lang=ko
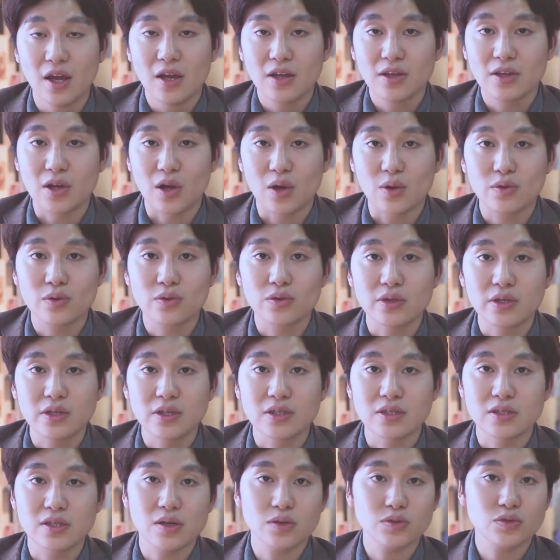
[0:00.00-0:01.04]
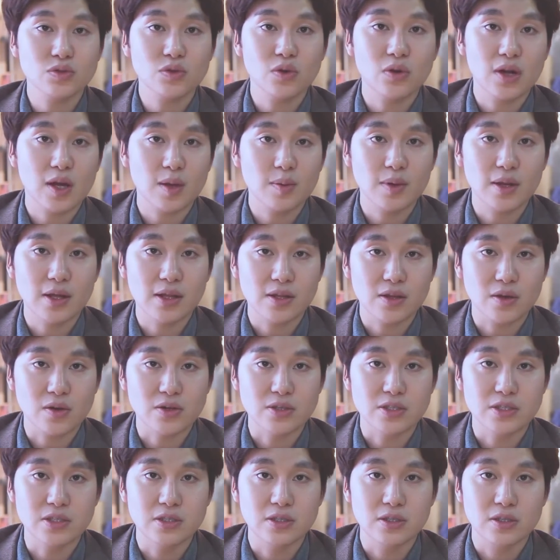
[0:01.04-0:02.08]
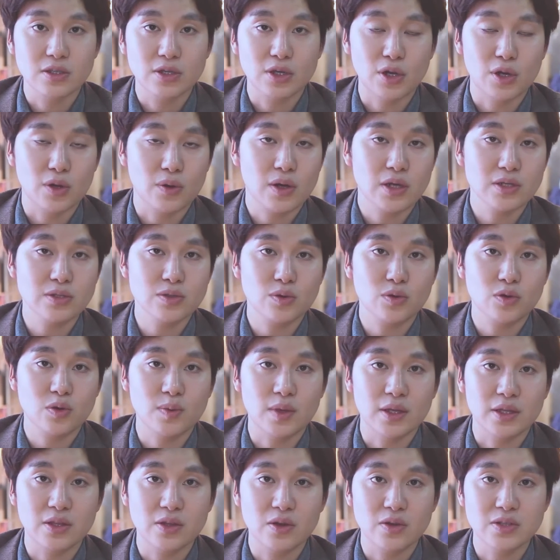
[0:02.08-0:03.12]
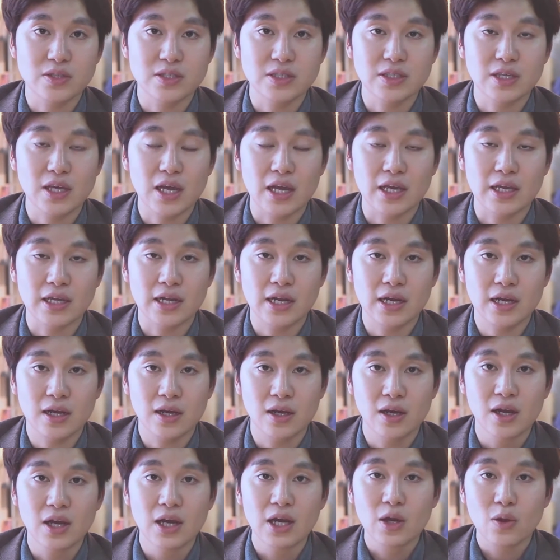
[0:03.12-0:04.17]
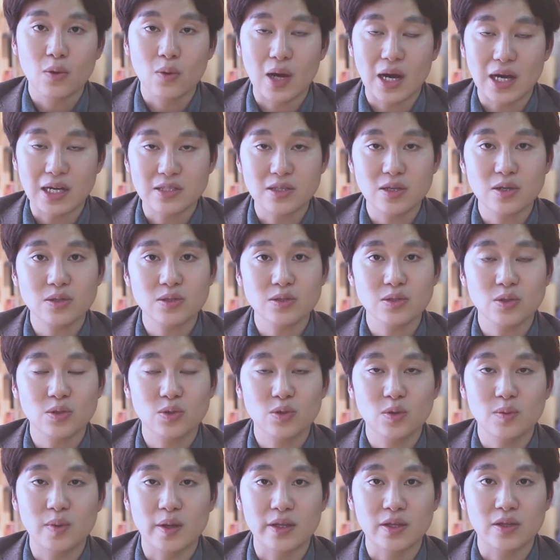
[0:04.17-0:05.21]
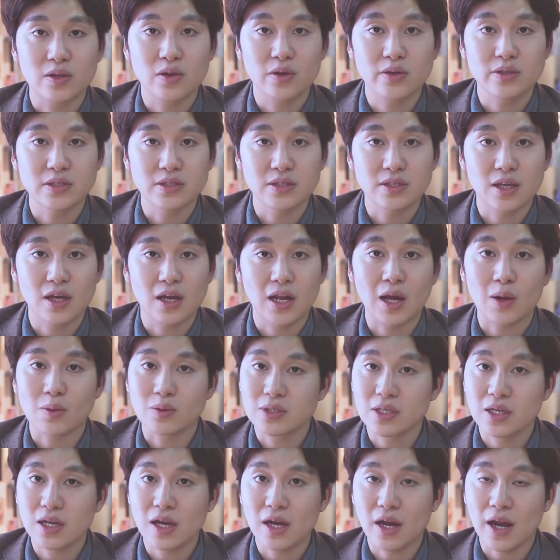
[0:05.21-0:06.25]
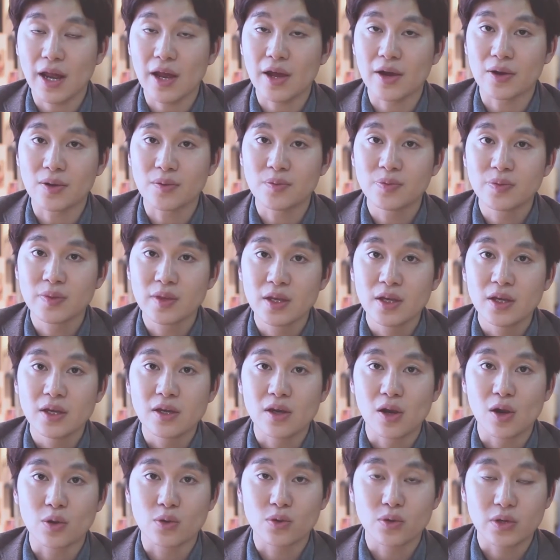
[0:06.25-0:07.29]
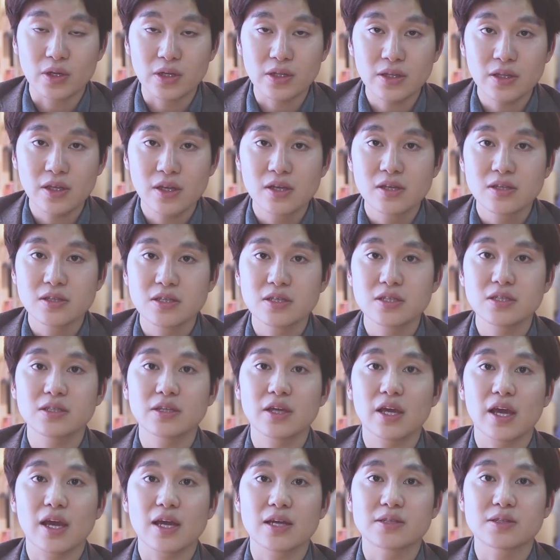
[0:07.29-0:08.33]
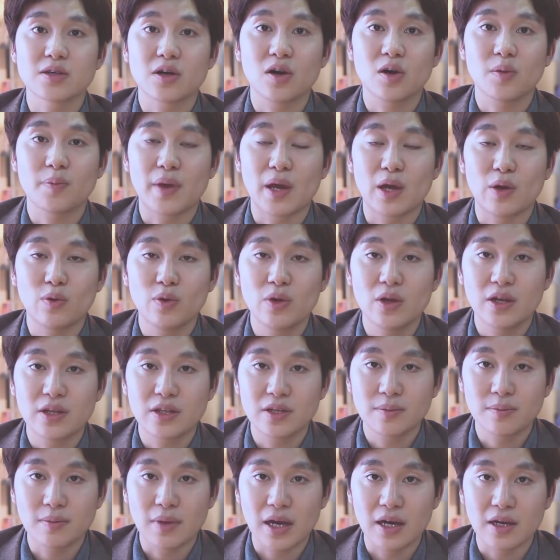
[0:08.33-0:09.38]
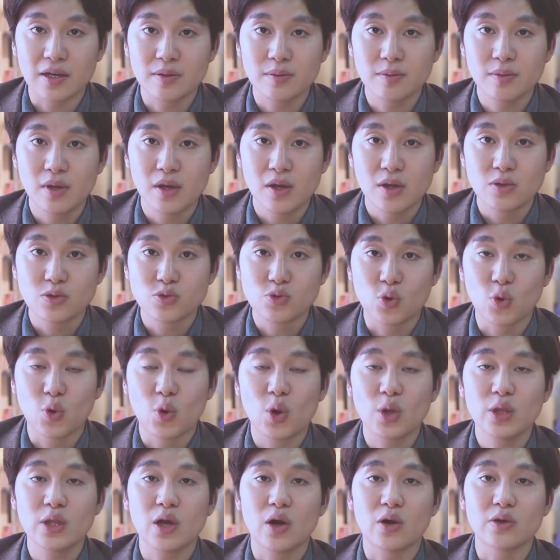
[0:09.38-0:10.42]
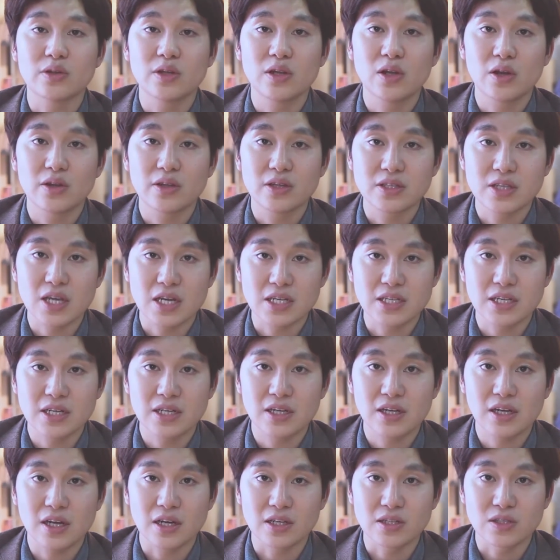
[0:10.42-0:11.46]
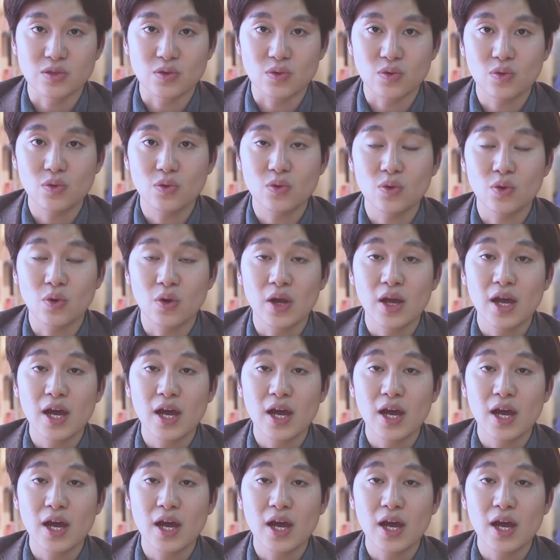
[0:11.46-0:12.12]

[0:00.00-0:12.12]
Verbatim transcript: 결국은 청출어람이라는 것은 결과적으로 만들어지는 게 아니라 과정적으로 만들어진다라고 생각을 해요. 결국은 스승에게서 배우려는 마음, 조언을 얻으려는 자세를 가지고